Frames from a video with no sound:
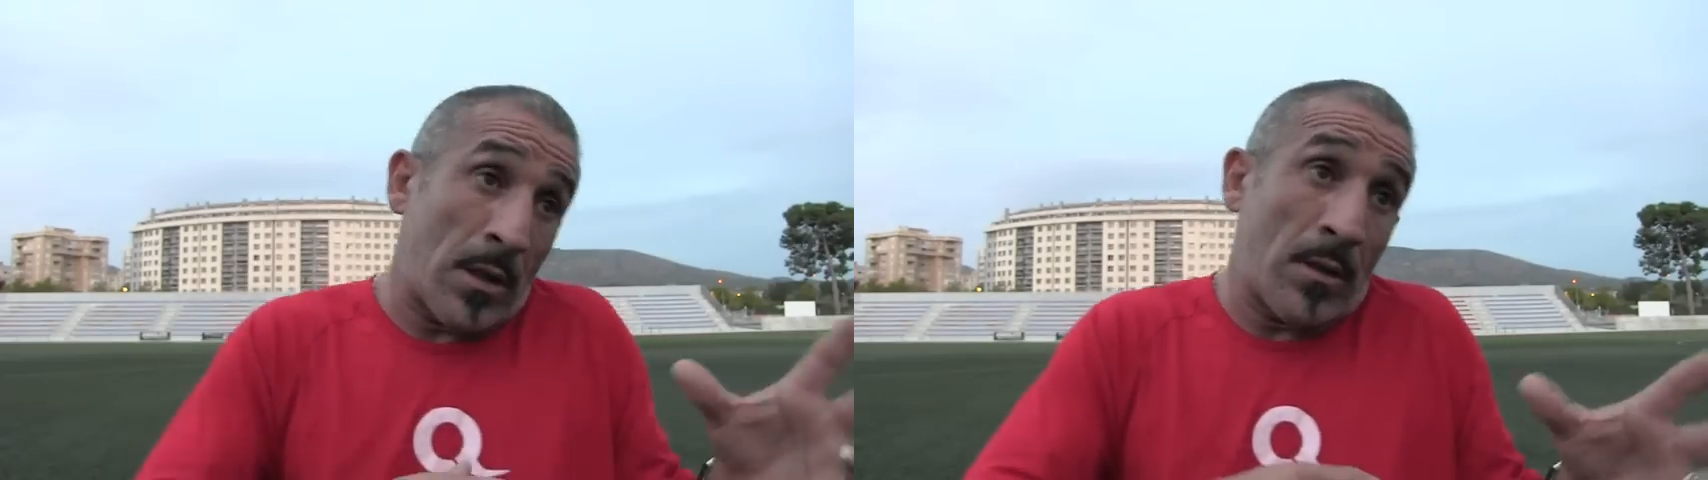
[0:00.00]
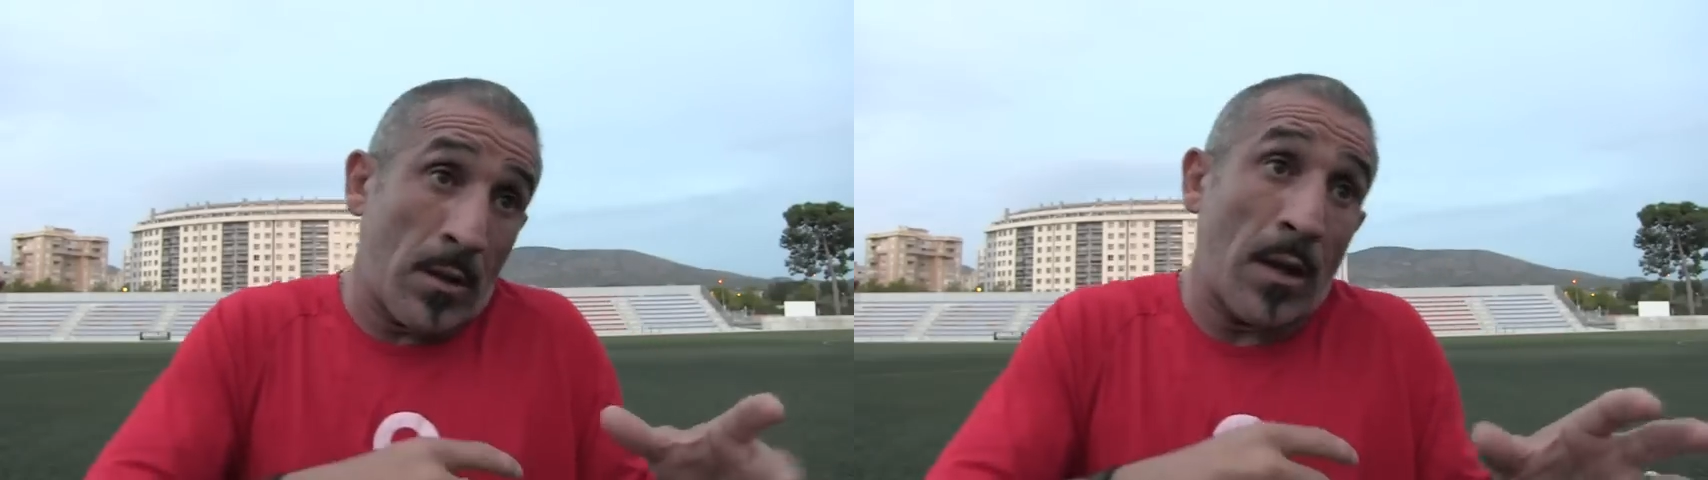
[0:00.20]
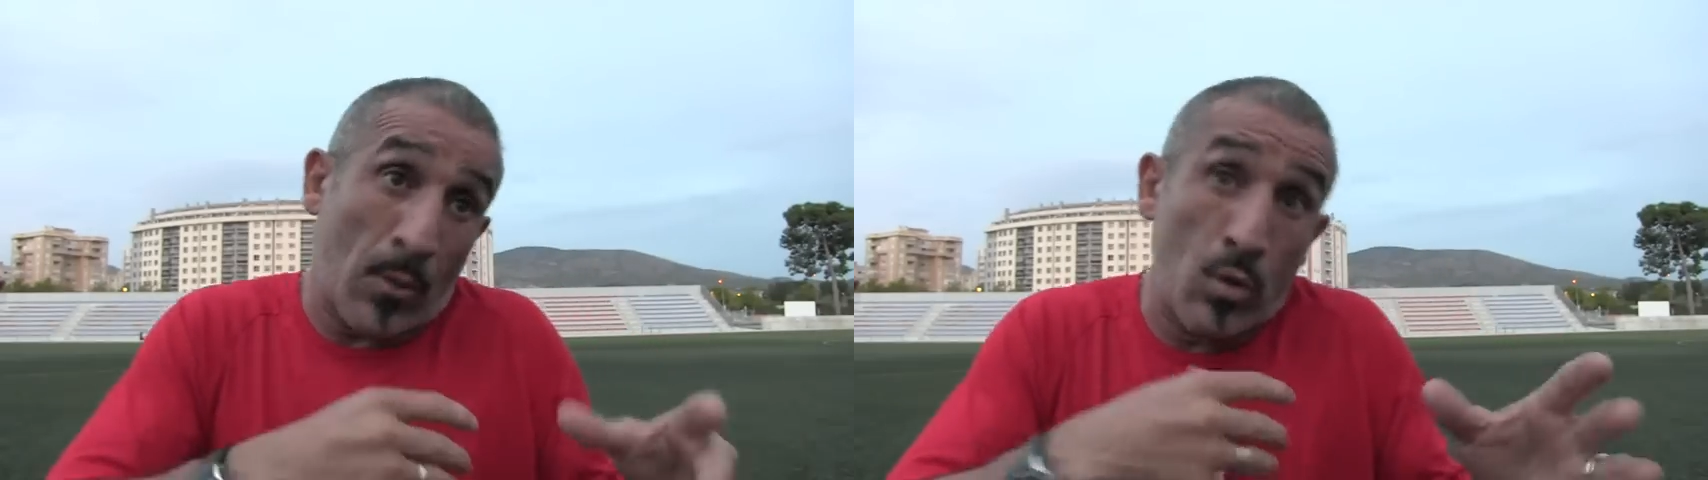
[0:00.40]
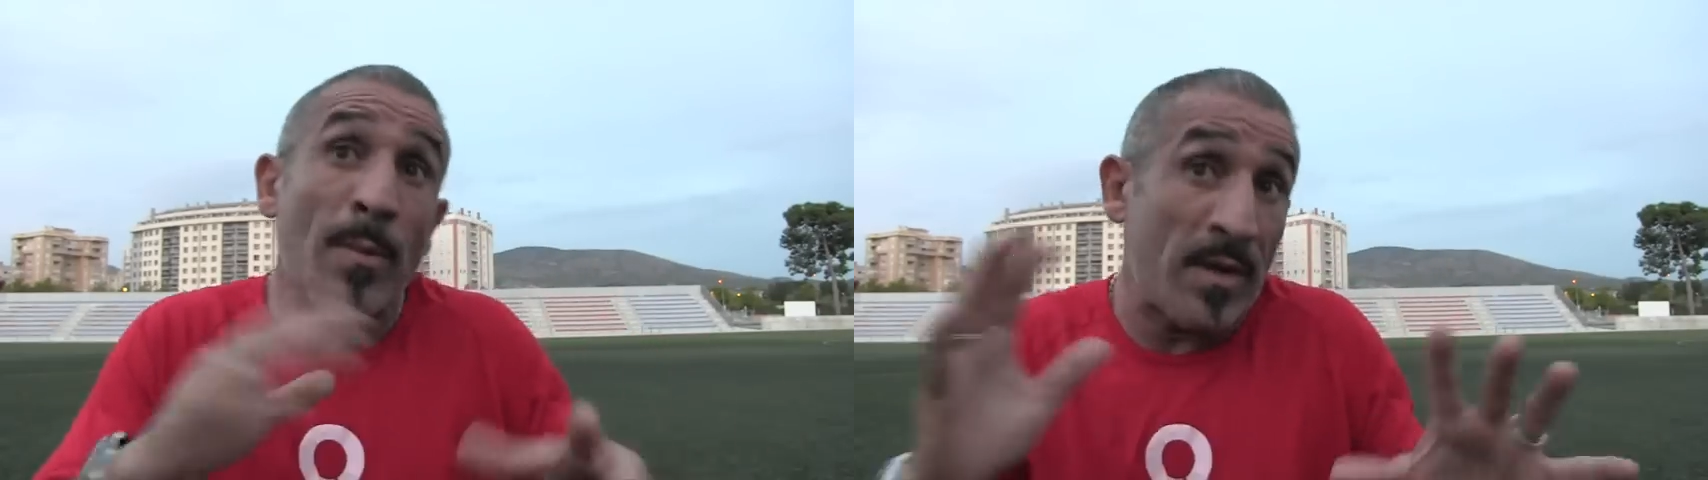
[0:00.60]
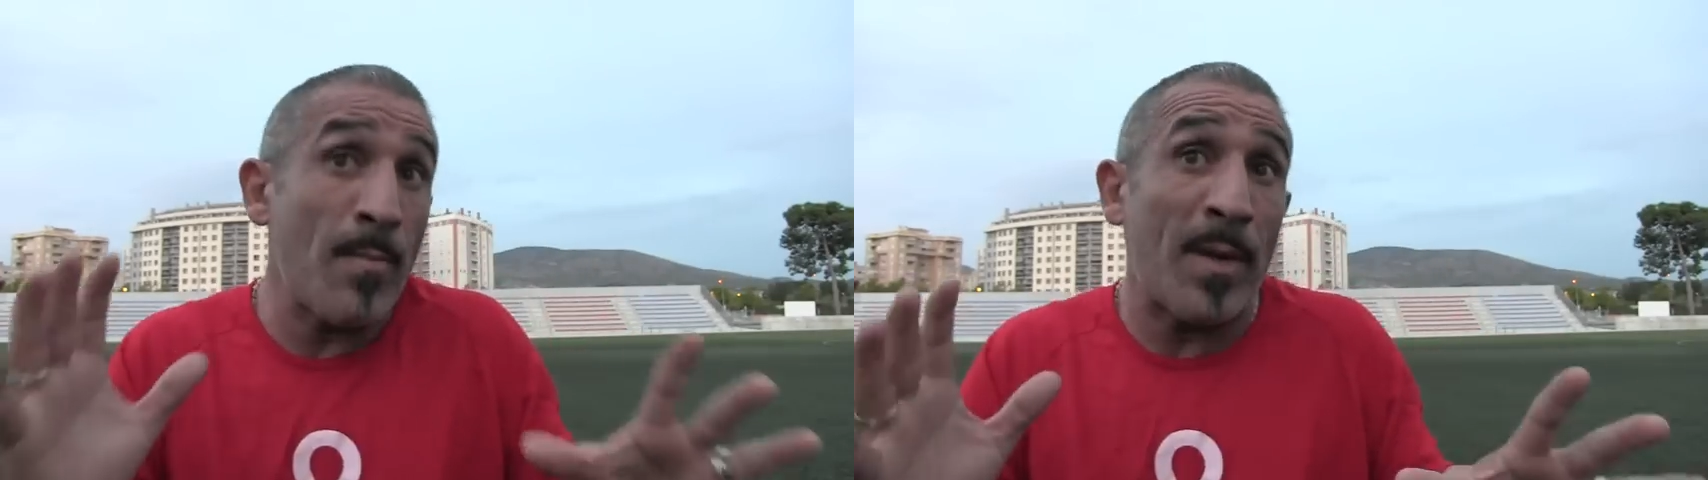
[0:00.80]
eh,
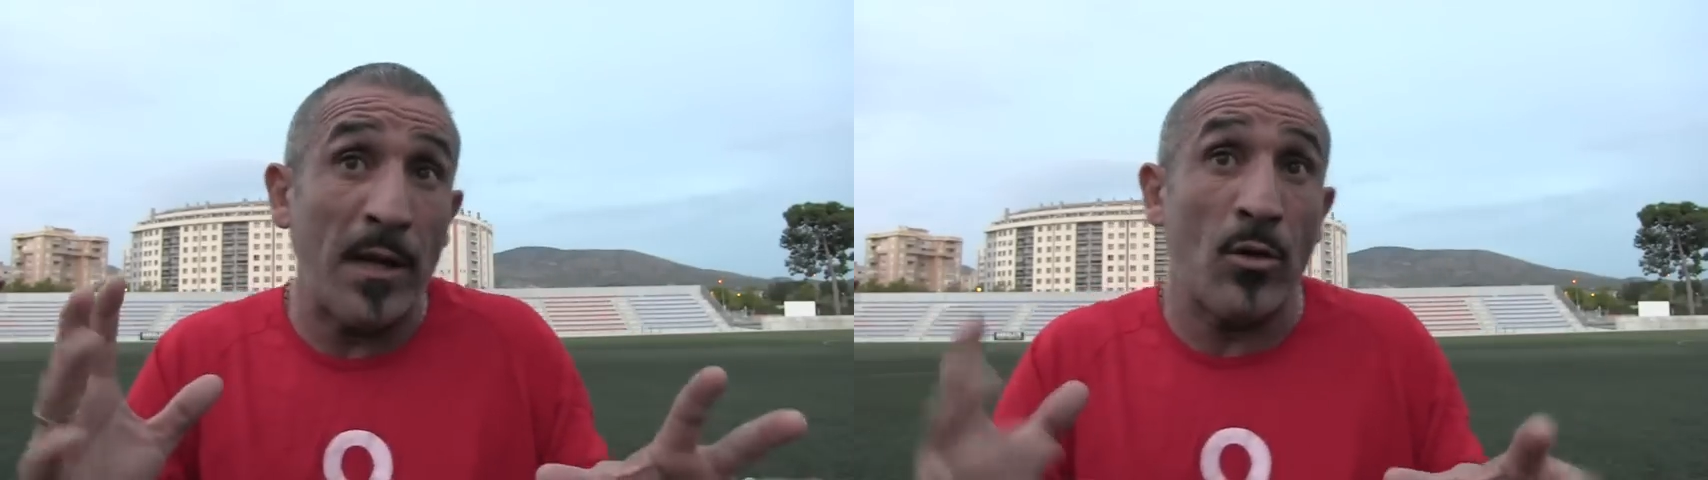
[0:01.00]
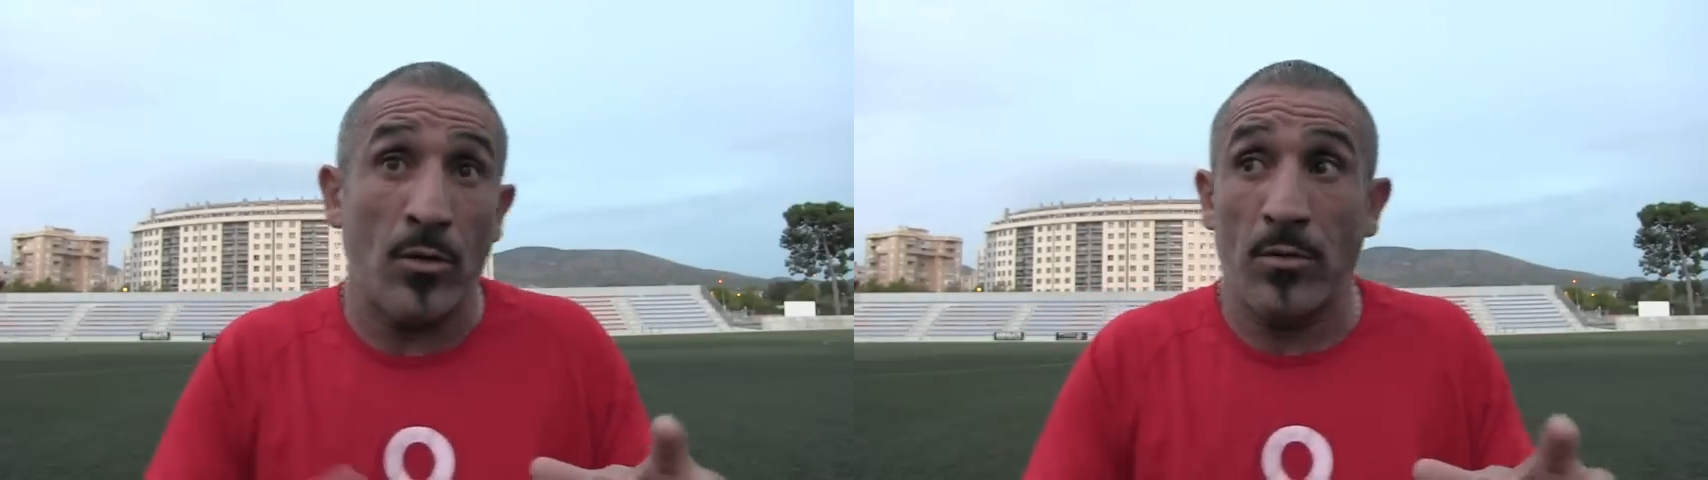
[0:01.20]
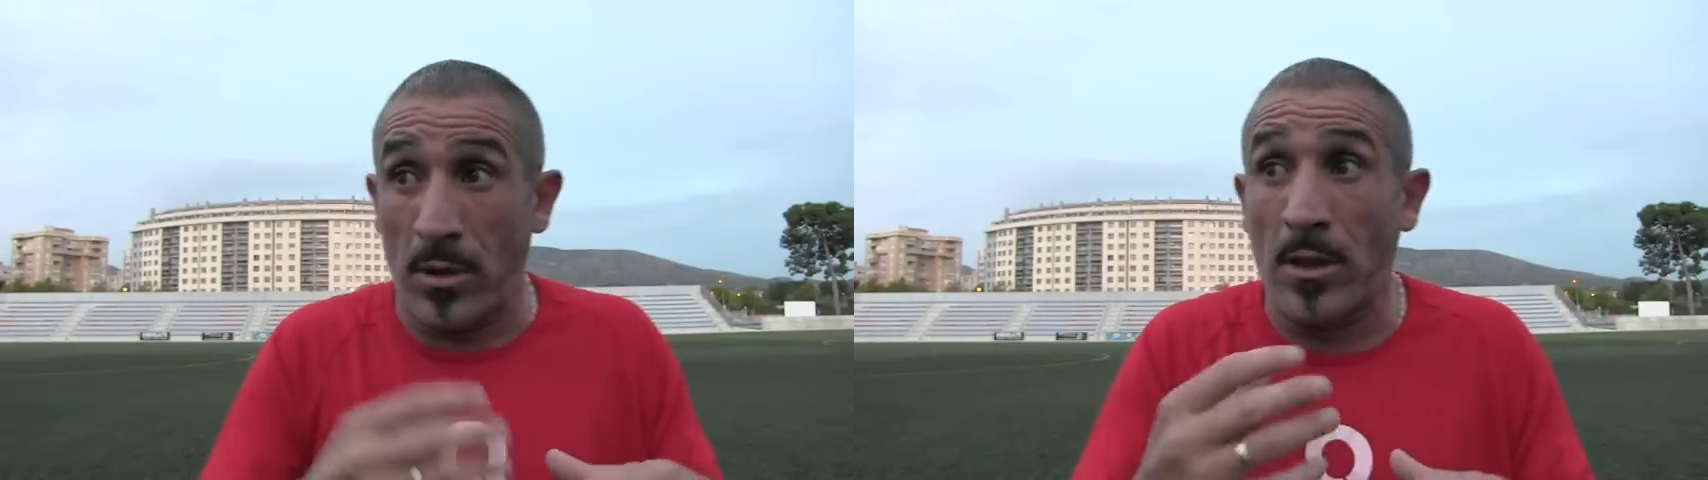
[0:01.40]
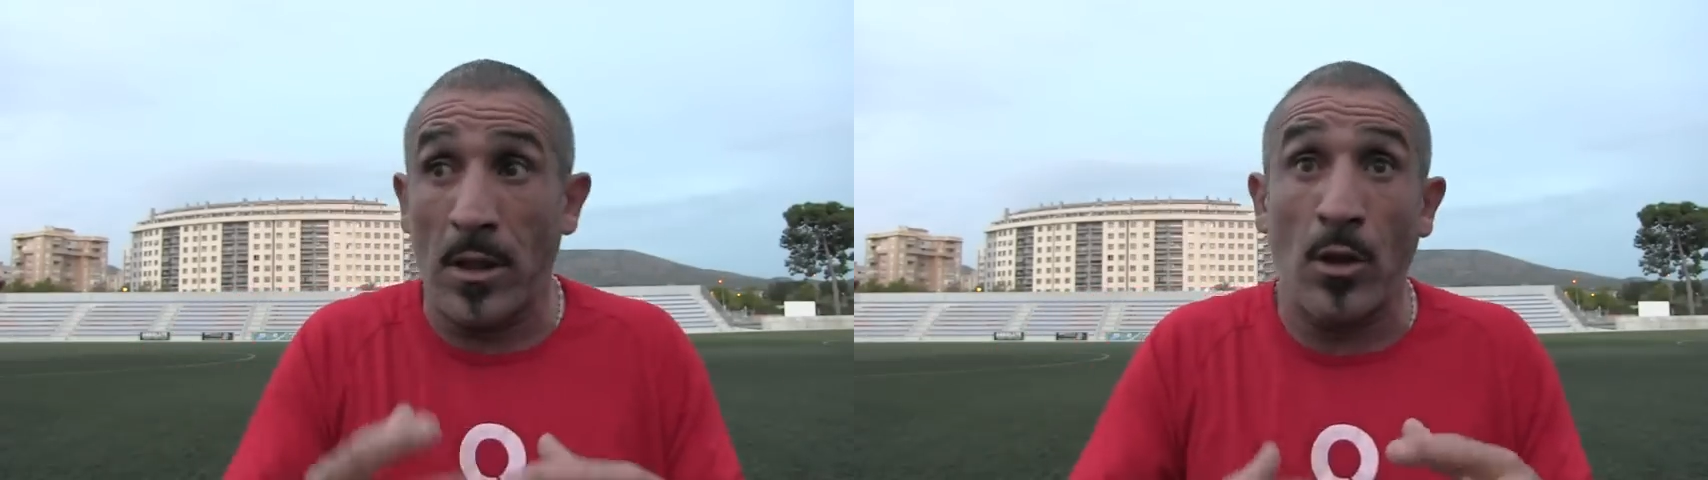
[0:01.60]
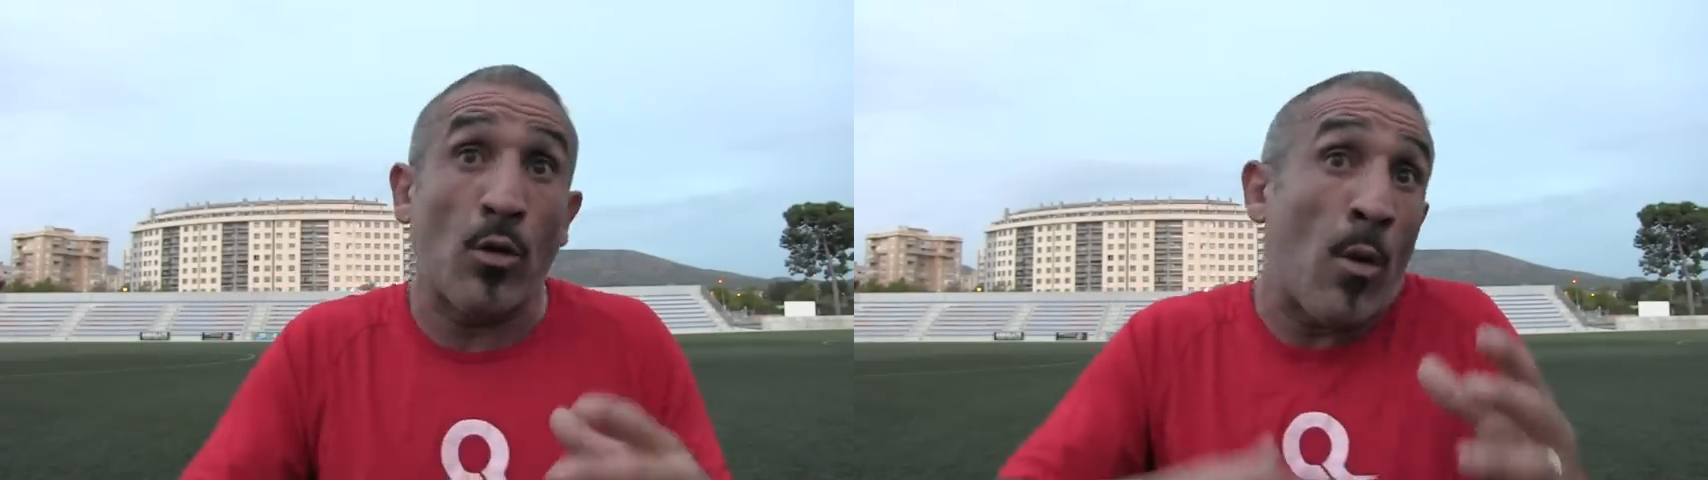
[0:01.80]
algunas veces peligro y,